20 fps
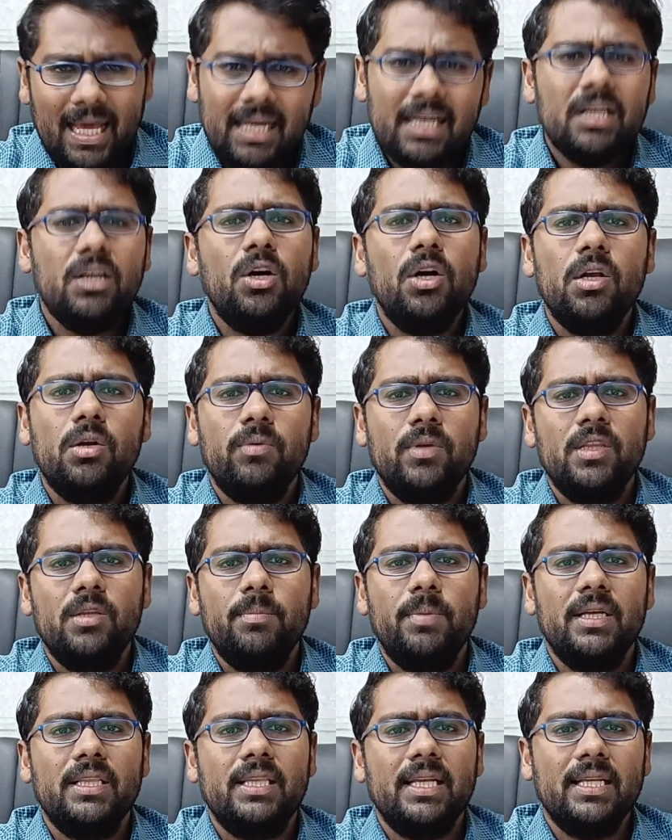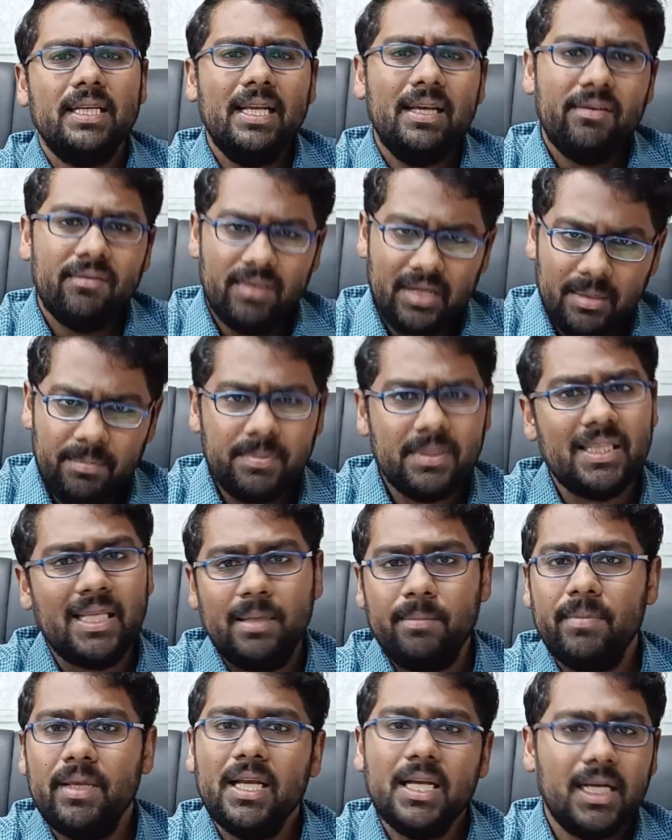ஆல்கஹால் வந்து பார்த்திங்கன்னா
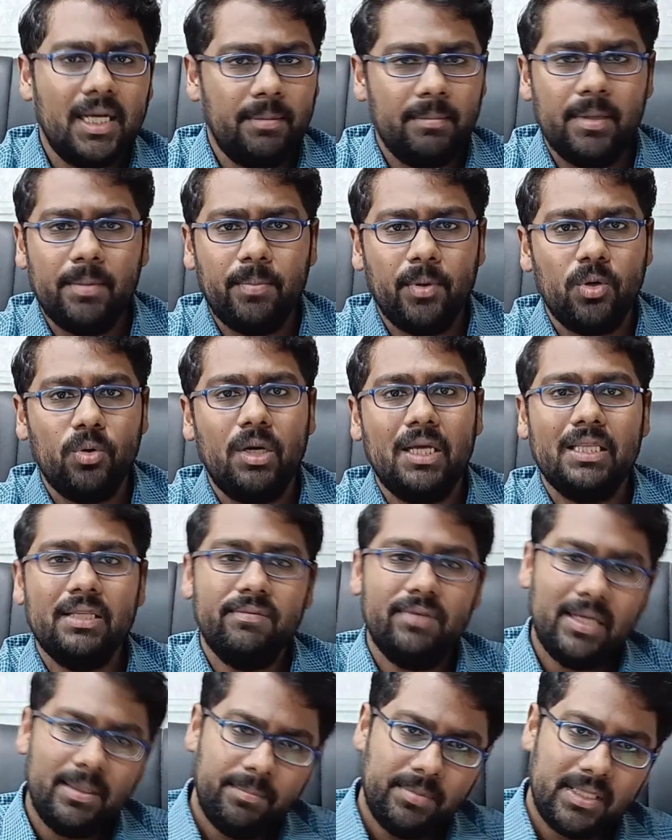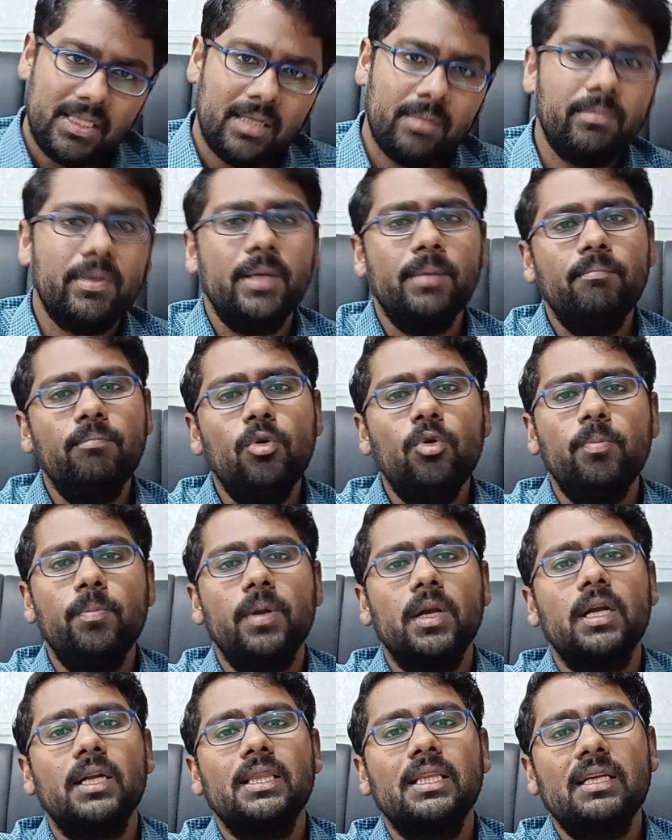வெறுப்புத்தன்மையை கம்மி பண்ணும் அந்த வெறுப்புத்தன்மையை
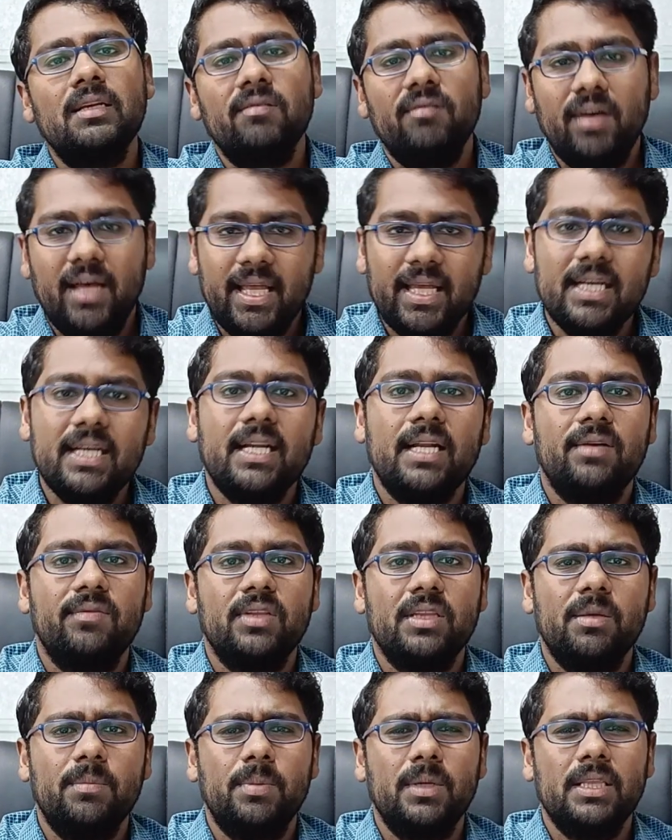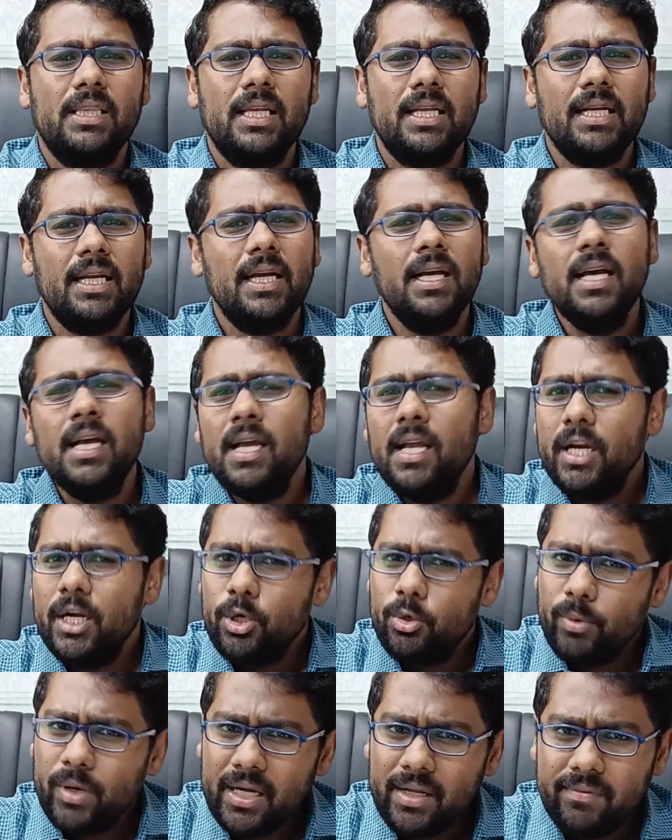இம்ப்ரூவ் பண்ணுறதுக்கு வயக்ரா வந்து பார்த்திங்கன்னா
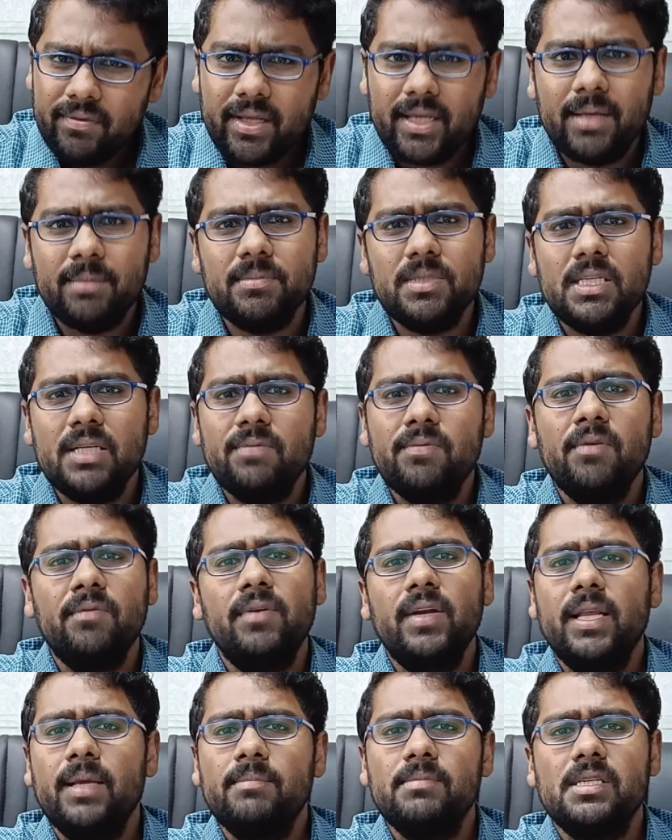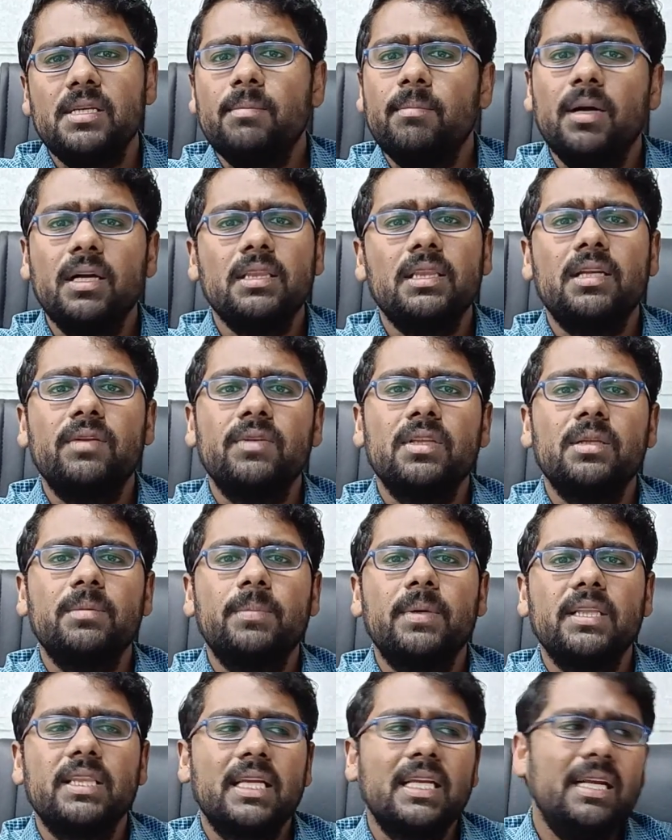டுவெண்ட்டி ஃபைவ் எம்ஜி ஃபிஃப்டி எம்ஜி மாத்திரை
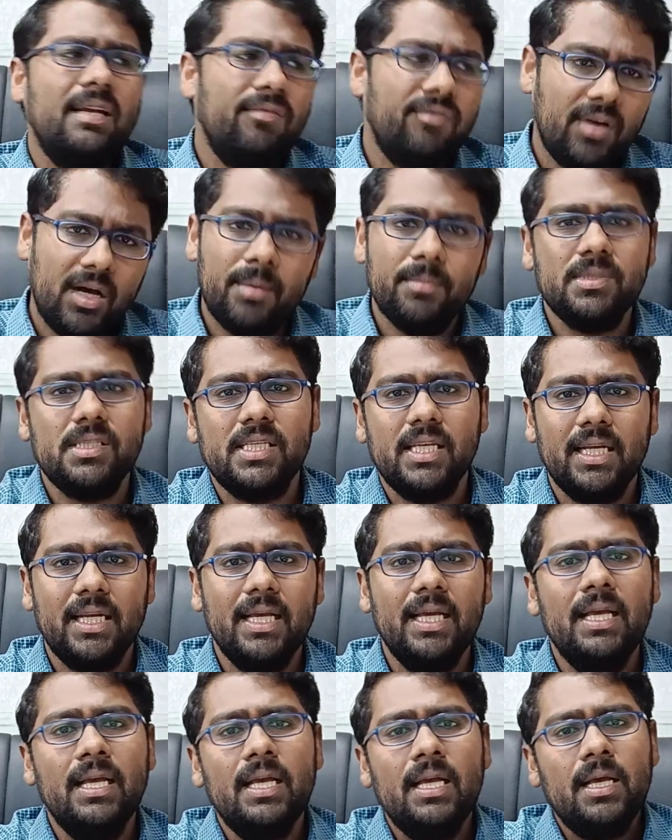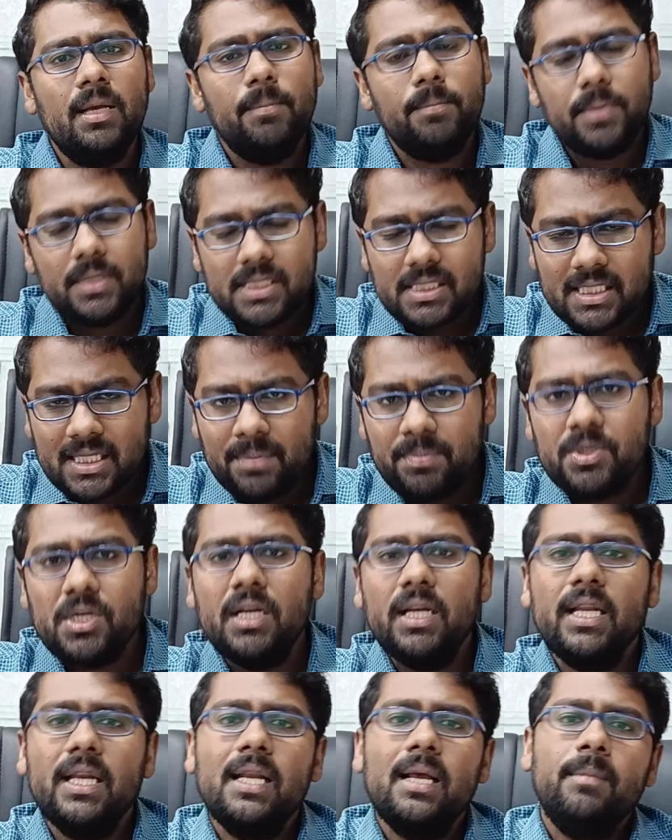வந்து பார்த்திங்கன்னா ஃபார்மசியில்
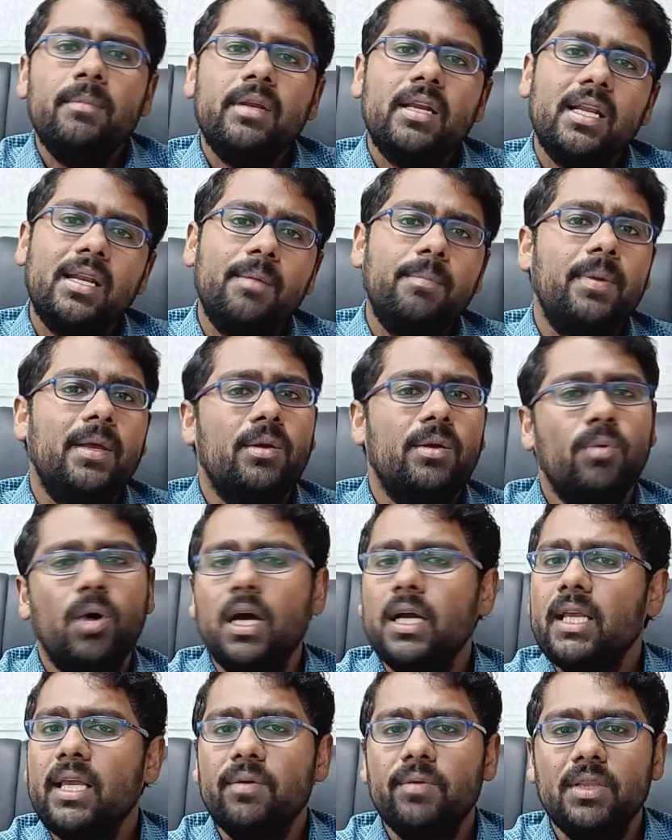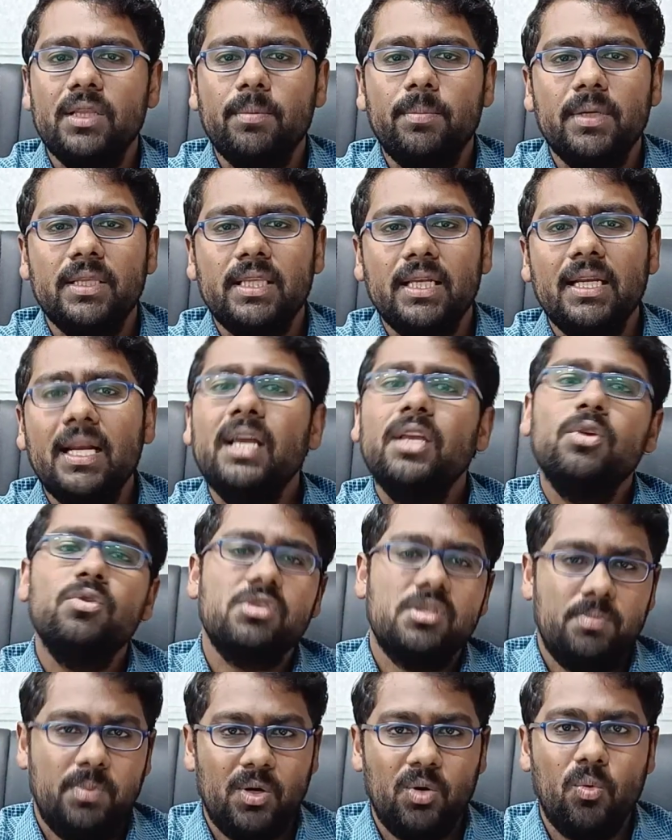ப்ரிஸ்கிரிப்ஷன் இல்லாமல் நிறைய பேர் வாங்கி வந்து பார்த்திங்கன்னா
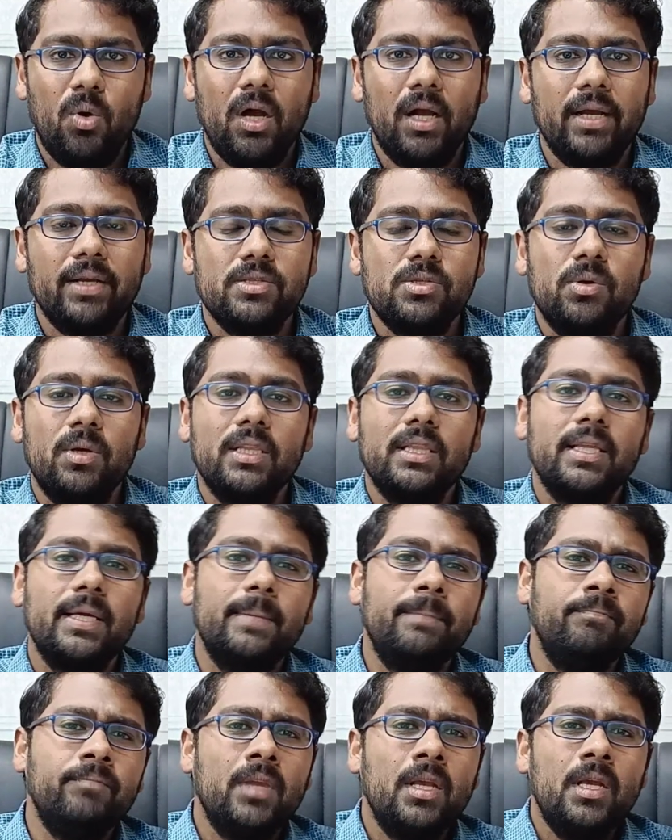யூஸ் பண்ணுவாங்க ஸோ அந்த